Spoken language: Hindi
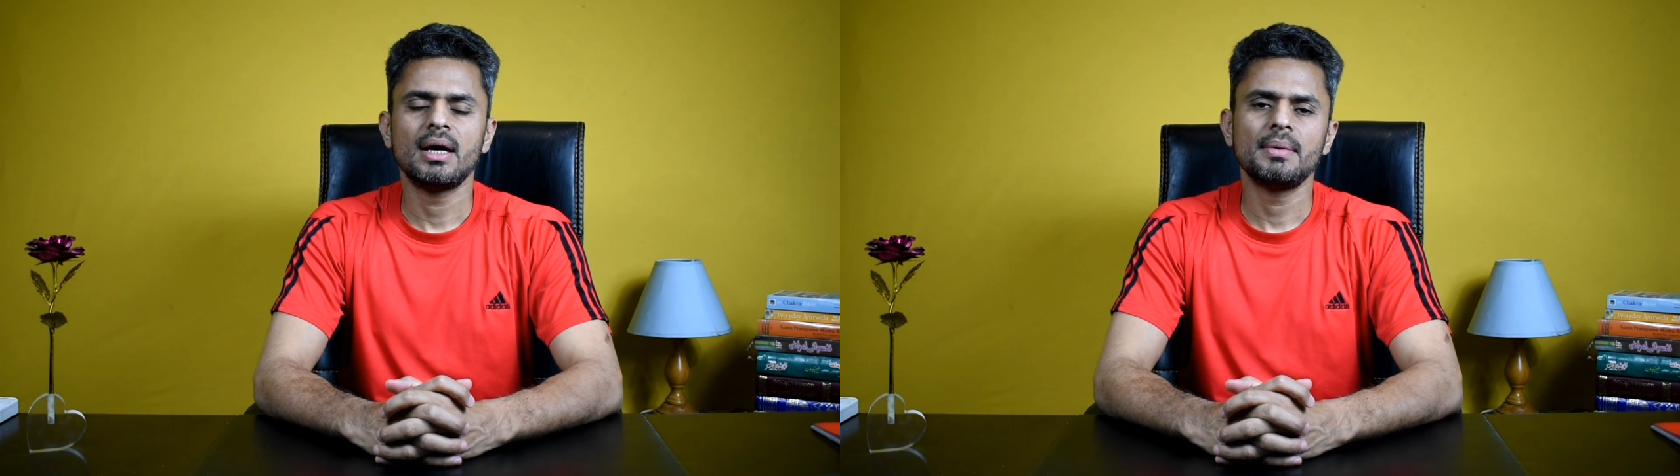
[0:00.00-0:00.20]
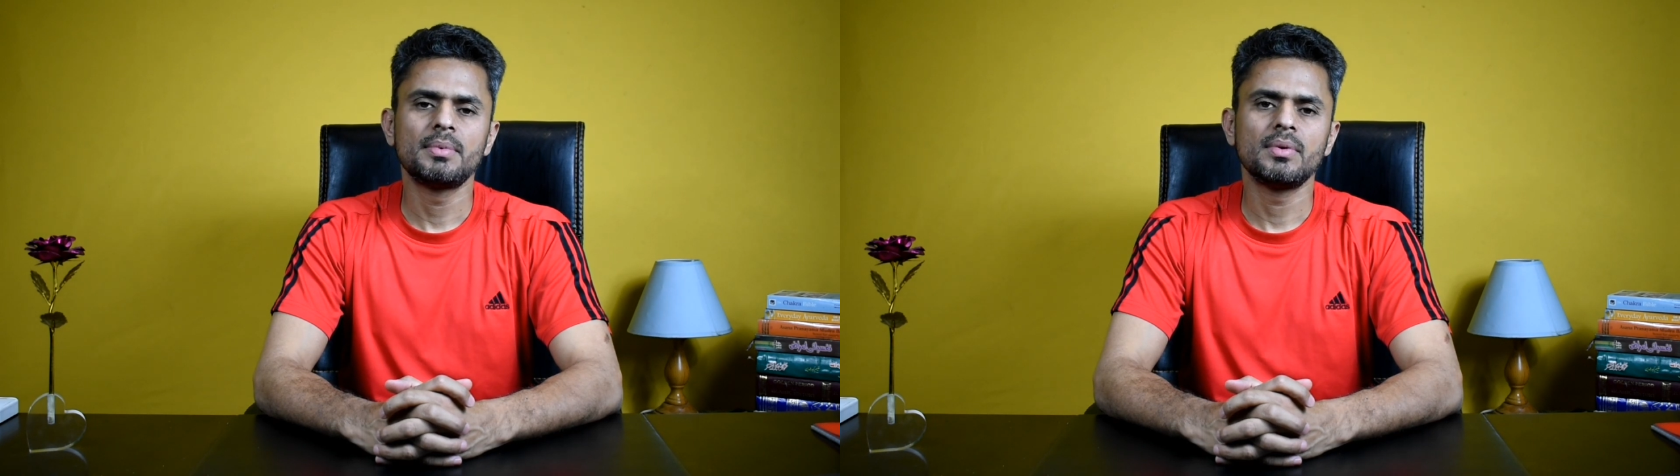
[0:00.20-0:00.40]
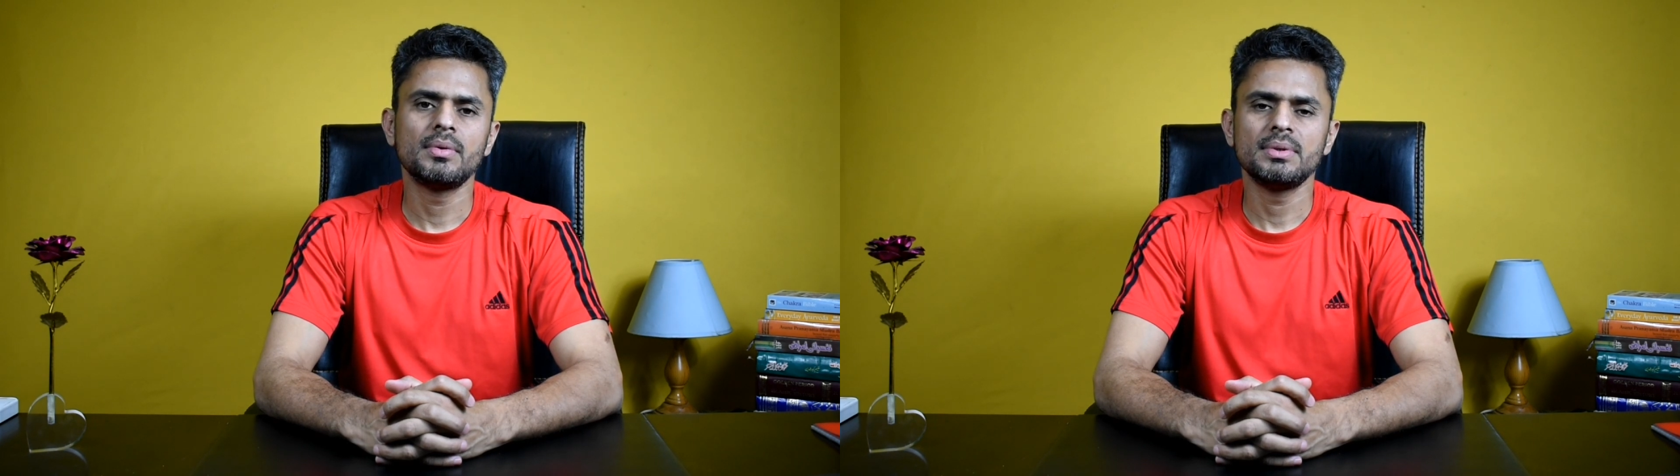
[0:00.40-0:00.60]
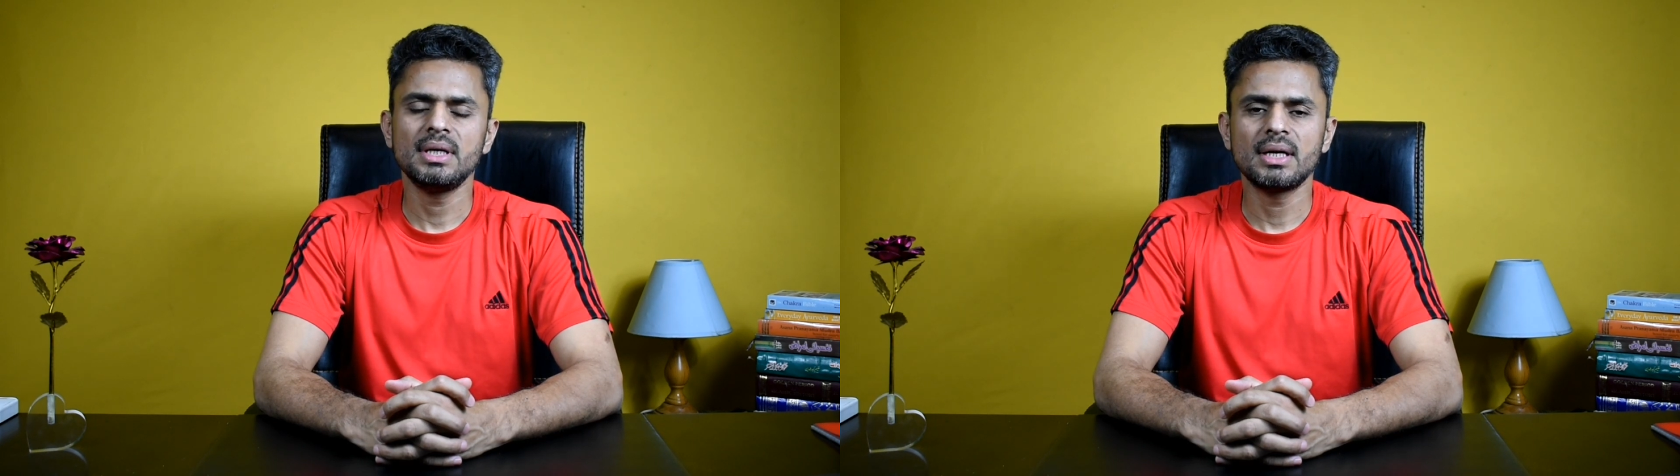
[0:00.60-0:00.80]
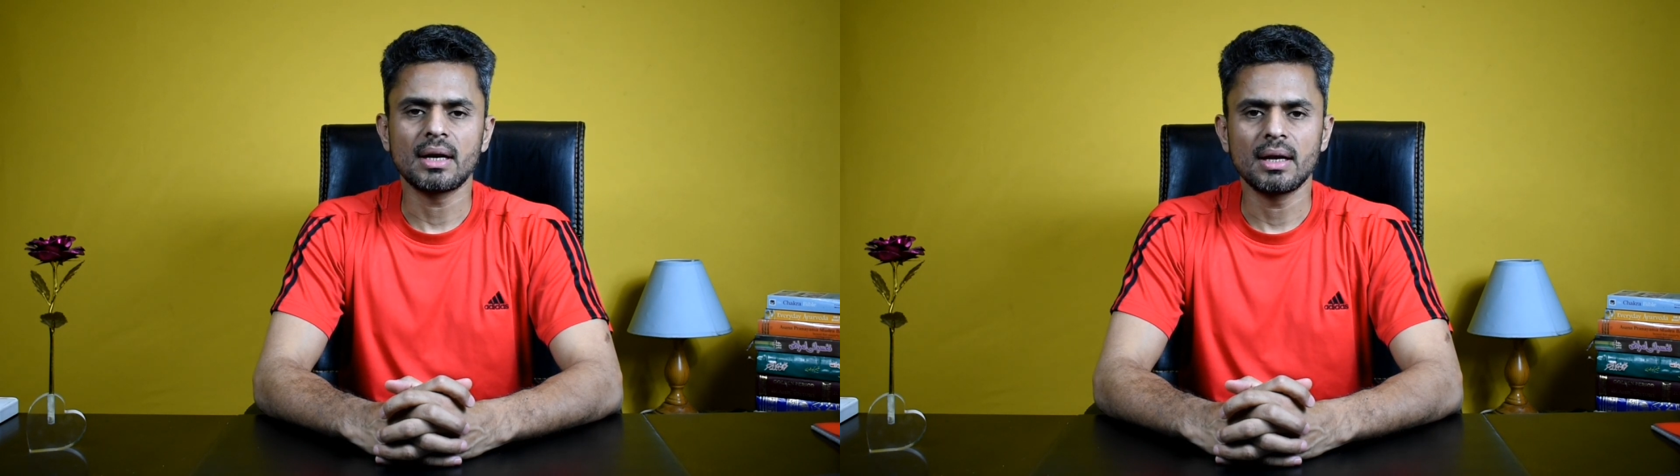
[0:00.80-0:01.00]
आपको
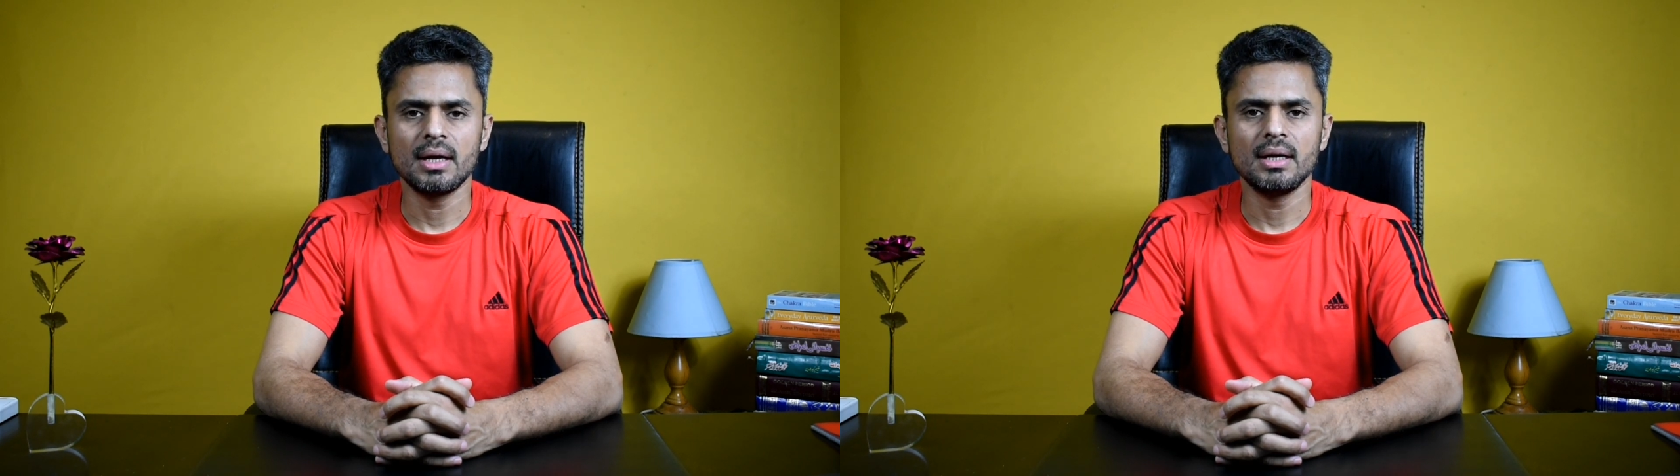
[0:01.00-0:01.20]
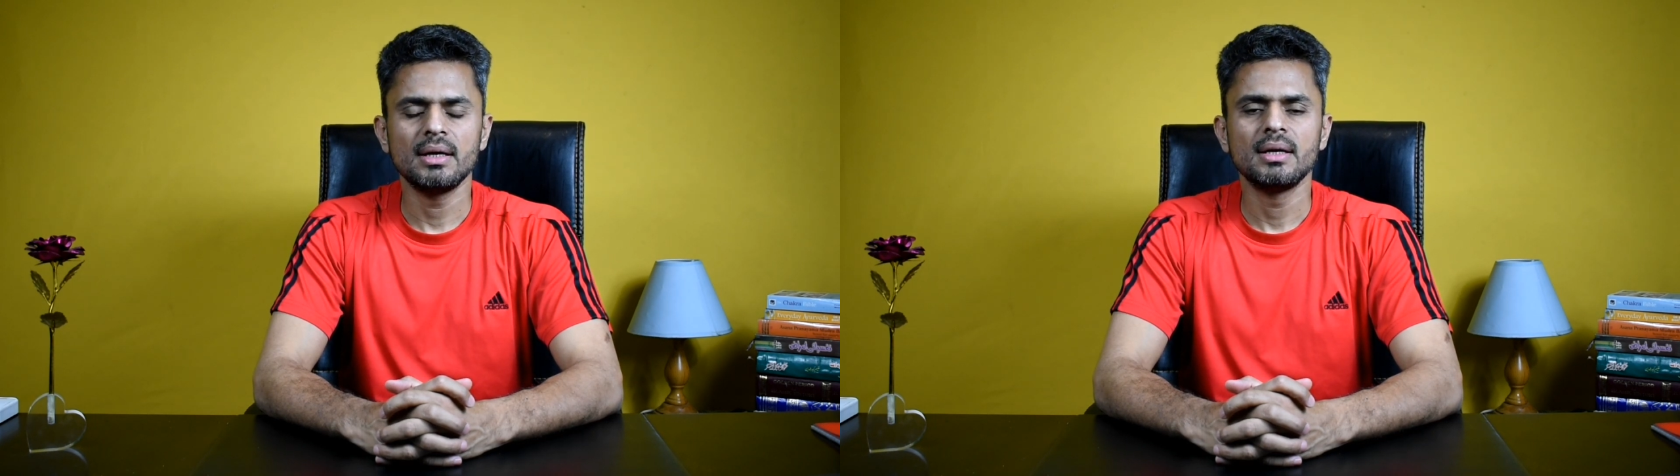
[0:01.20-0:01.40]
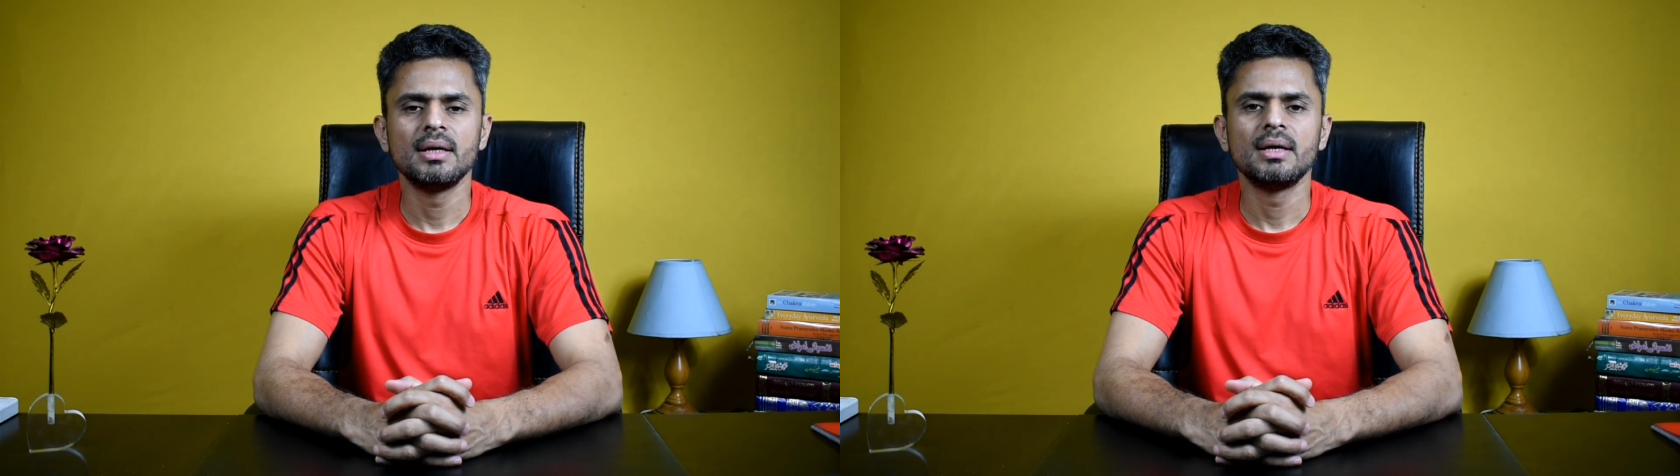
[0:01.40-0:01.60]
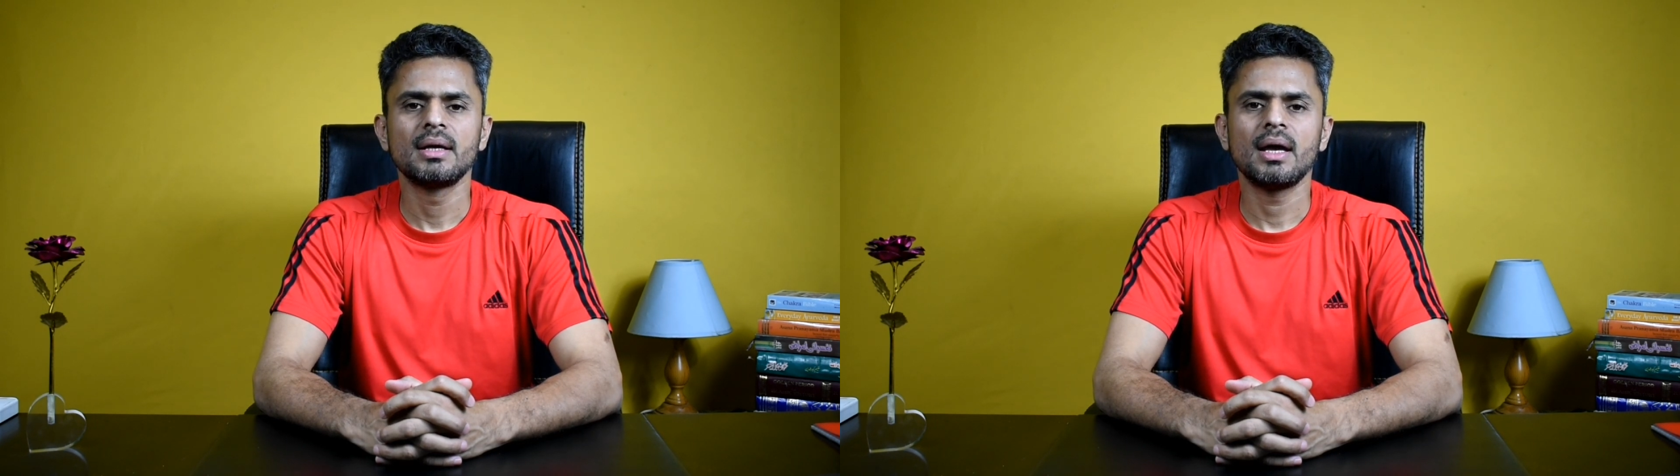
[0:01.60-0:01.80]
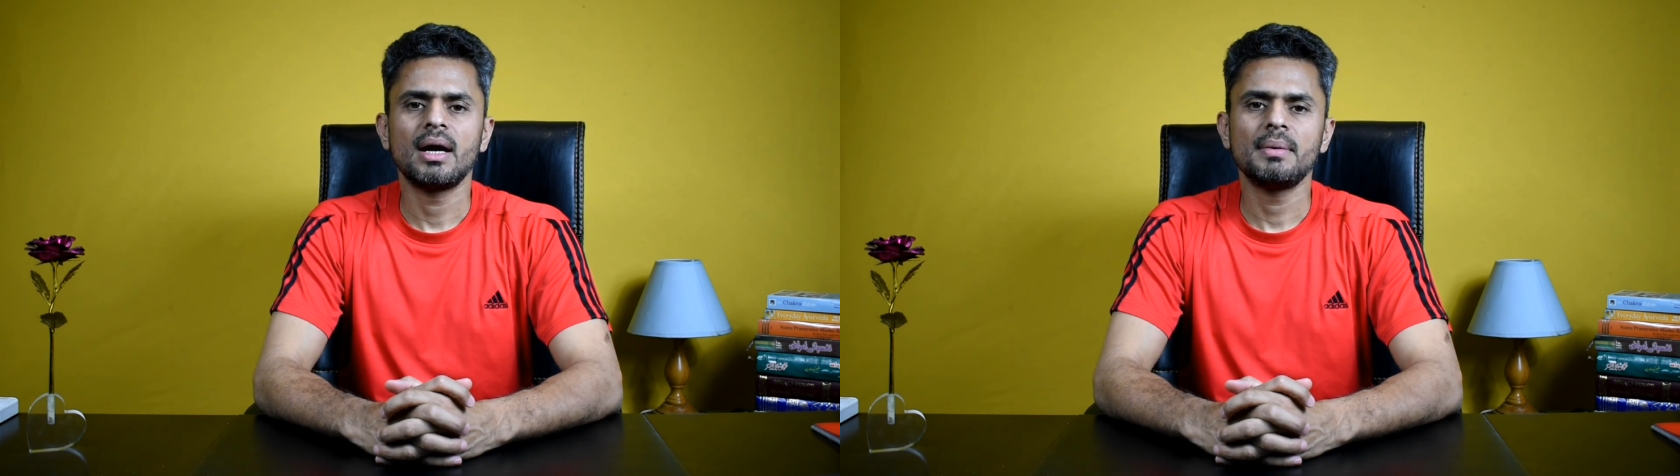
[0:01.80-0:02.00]
ये करना है
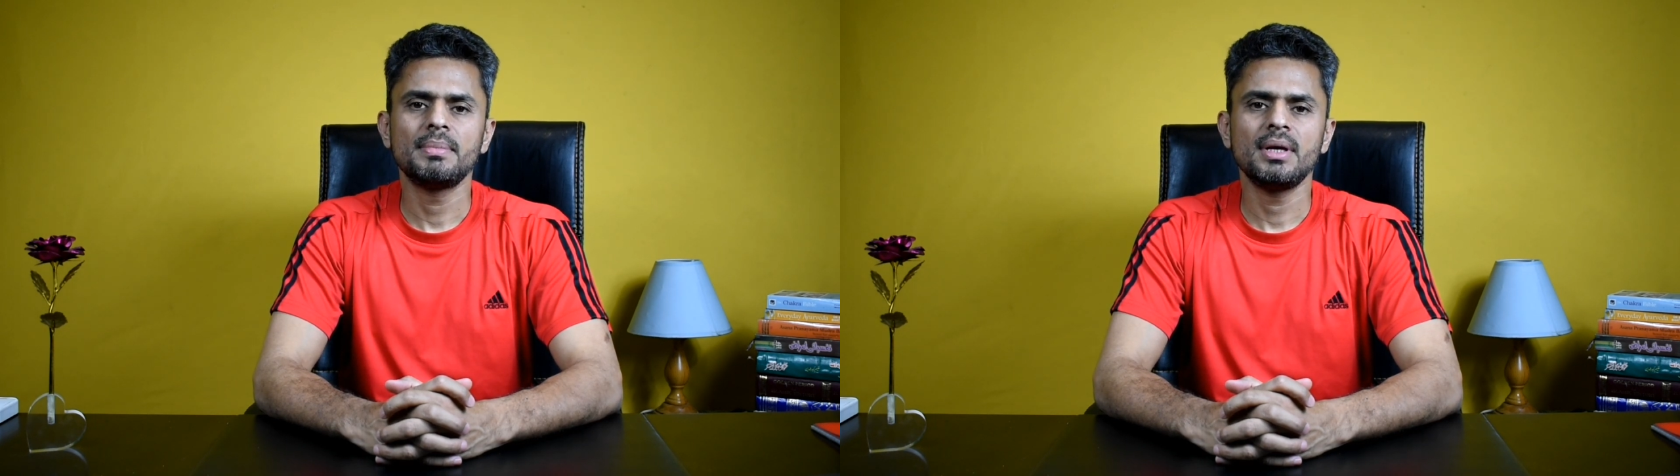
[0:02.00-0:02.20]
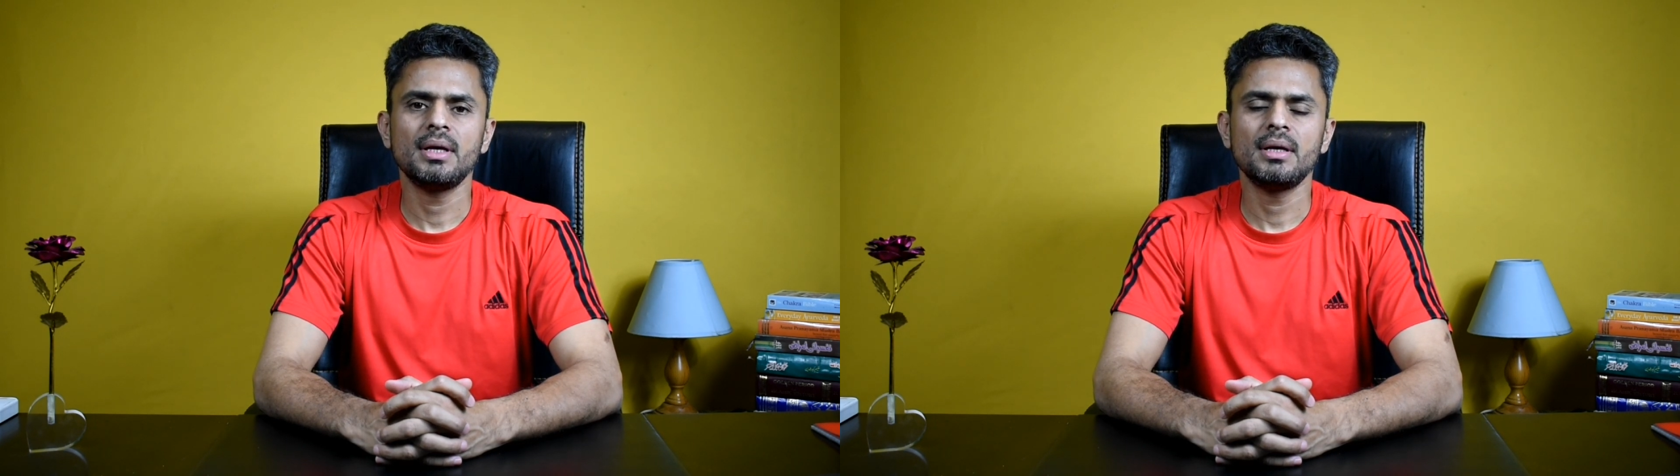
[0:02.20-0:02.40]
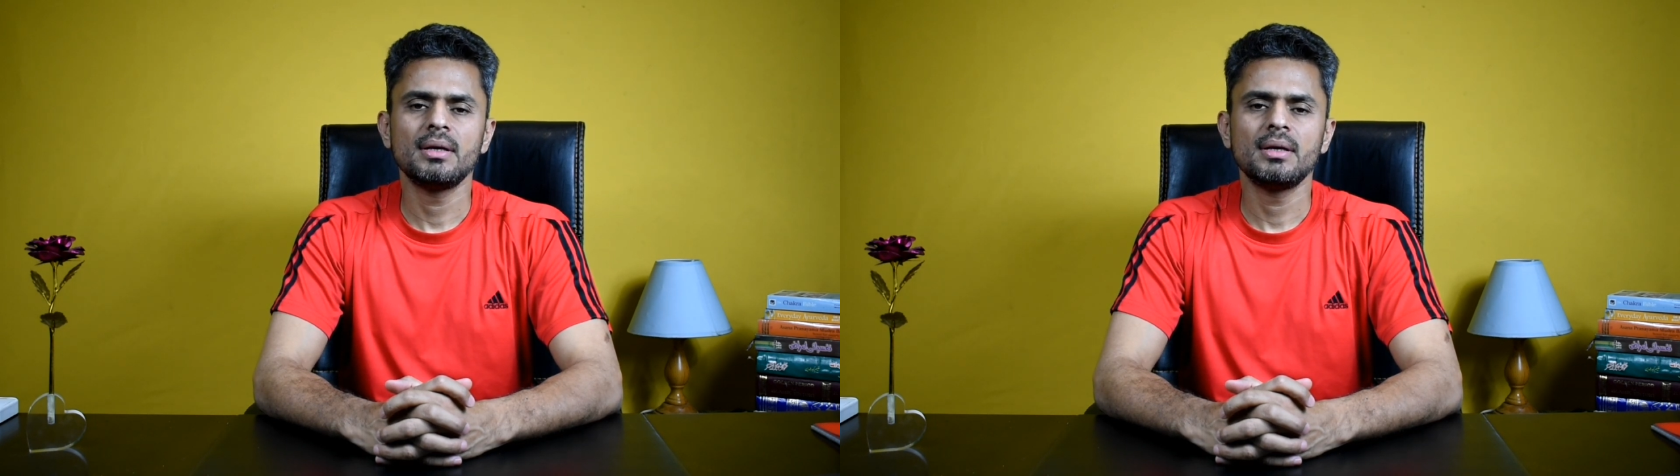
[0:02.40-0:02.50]
कि आपने